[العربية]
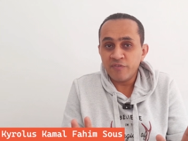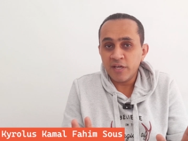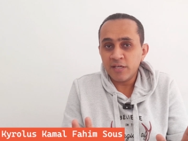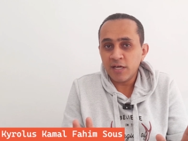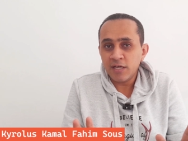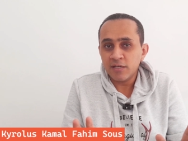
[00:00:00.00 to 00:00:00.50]
في
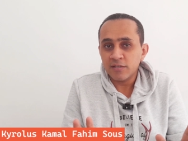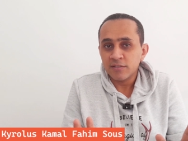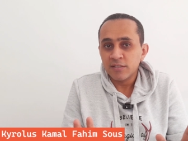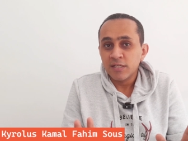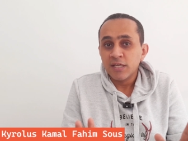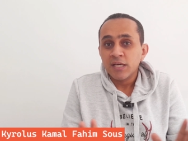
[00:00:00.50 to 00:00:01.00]
اي حاجه
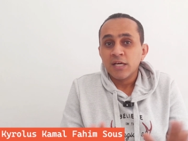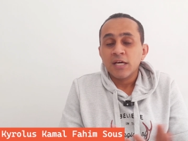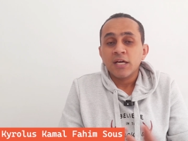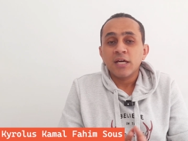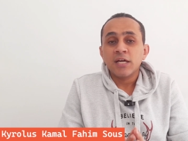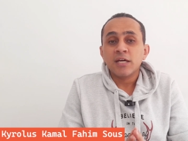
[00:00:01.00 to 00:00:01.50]

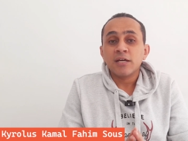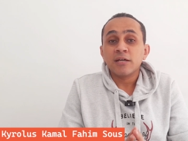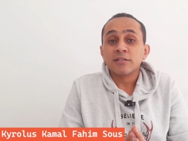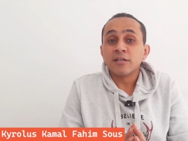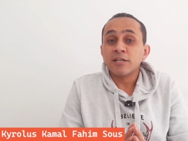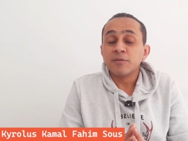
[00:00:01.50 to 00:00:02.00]

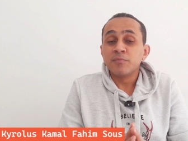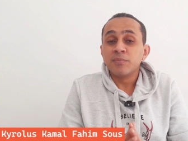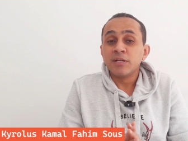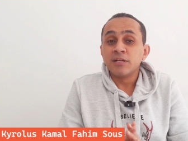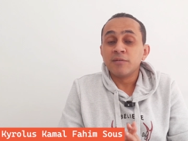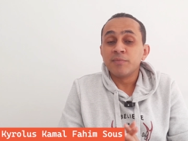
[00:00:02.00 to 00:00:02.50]
آه، طيب
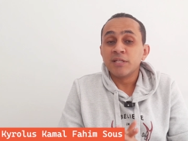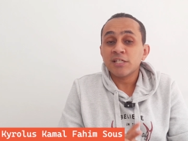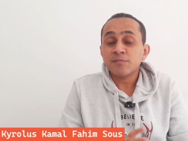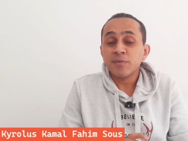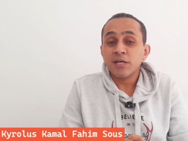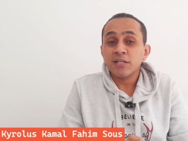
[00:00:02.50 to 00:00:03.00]

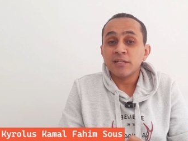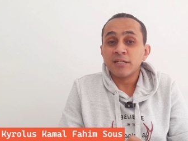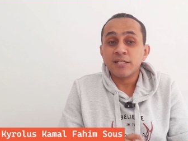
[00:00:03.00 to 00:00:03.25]
بالنسبه